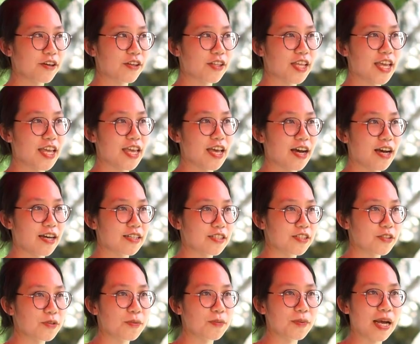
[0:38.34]
có thể uh,
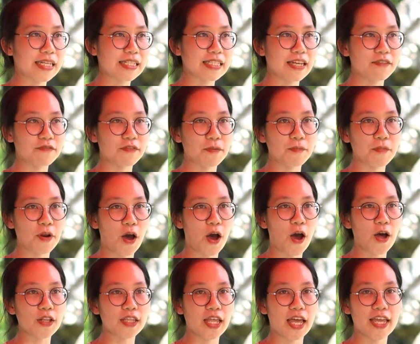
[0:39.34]
sử dụng các sản phẩm
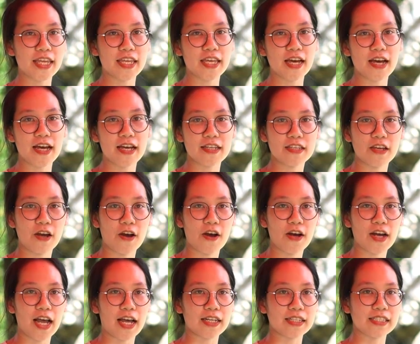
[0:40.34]
đó thay uh,
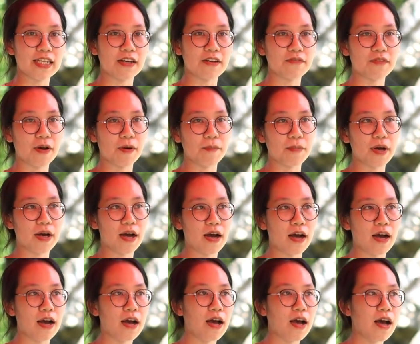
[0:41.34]
cho các sản phẩm
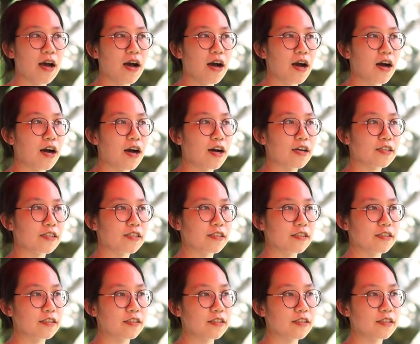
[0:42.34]
uh, à,
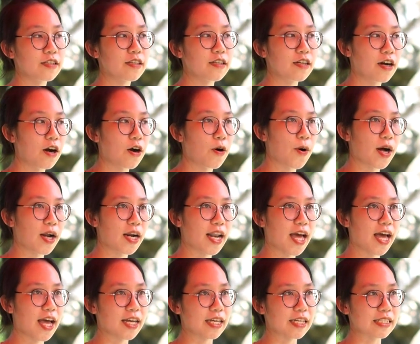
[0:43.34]
nhựa hoặc
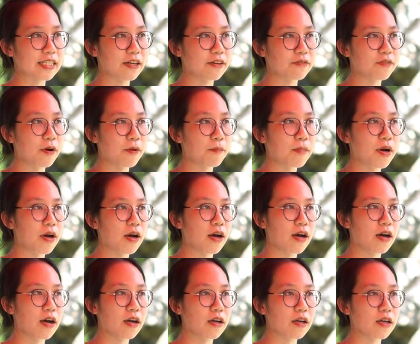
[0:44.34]
là các sản phẩm
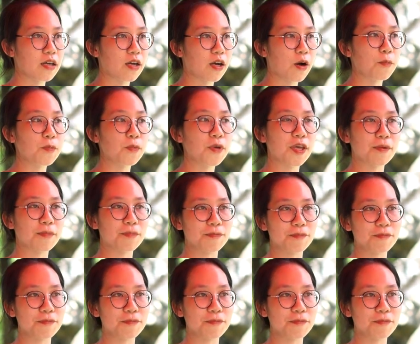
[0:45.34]
uh, công nghiệp